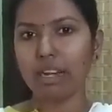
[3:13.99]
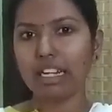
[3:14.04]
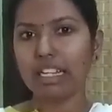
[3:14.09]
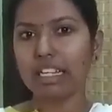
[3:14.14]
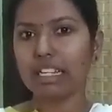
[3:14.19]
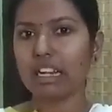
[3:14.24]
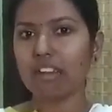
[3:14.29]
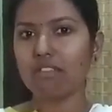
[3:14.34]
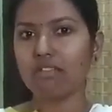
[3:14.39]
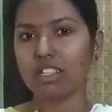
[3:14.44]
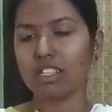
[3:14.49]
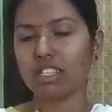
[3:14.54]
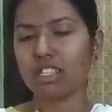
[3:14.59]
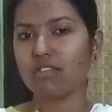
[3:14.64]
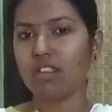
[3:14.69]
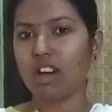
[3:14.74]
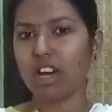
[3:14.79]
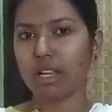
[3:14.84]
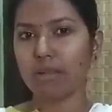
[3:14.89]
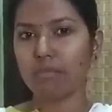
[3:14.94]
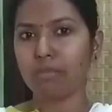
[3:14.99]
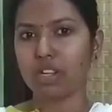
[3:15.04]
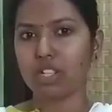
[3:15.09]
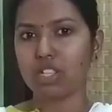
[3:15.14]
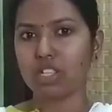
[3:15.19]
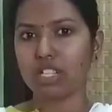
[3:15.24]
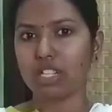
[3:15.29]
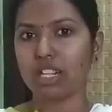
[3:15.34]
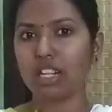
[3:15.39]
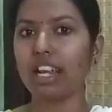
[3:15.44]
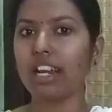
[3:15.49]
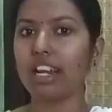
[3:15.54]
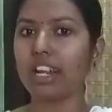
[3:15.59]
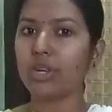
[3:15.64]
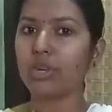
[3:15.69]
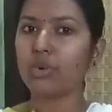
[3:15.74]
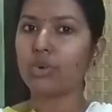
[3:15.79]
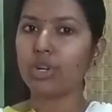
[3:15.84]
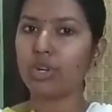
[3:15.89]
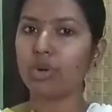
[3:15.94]
மெட்டீரியல் வந்துட்டு வாங்கி படிச்சுக்கலாம்
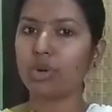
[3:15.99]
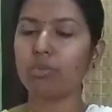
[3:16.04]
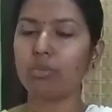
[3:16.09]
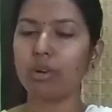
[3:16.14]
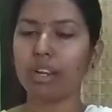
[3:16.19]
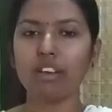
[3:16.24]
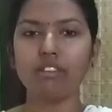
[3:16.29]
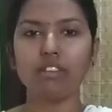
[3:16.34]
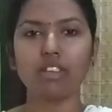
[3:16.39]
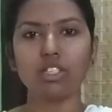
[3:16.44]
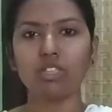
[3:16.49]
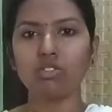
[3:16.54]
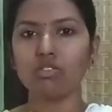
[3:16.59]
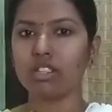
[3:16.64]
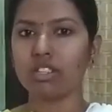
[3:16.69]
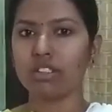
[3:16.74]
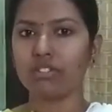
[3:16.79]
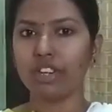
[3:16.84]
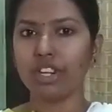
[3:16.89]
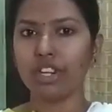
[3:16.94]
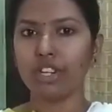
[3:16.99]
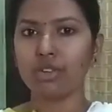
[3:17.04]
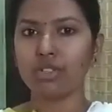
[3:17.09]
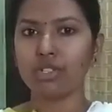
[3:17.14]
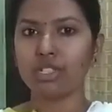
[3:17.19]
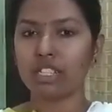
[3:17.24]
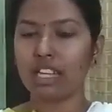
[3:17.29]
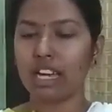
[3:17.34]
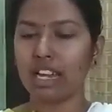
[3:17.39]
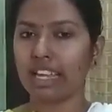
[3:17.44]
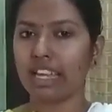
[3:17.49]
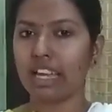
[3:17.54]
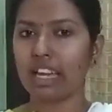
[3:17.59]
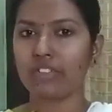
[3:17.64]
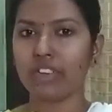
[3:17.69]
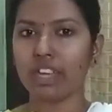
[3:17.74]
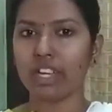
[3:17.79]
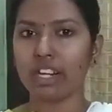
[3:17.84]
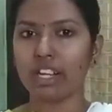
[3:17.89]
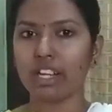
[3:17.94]
இல்லை யூடியூப்லேயே வந்துட்டு உங்களுக்கு வீடியோஸ்
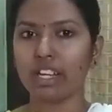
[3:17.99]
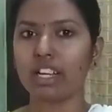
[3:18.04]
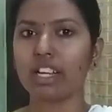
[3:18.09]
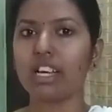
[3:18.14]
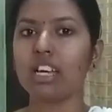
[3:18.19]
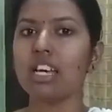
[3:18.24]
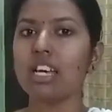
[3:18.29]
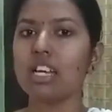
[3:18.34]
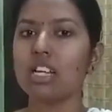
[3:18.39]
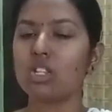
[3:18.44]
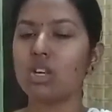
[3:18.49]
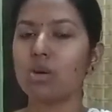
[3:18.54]
நிறையாவே இருக்குது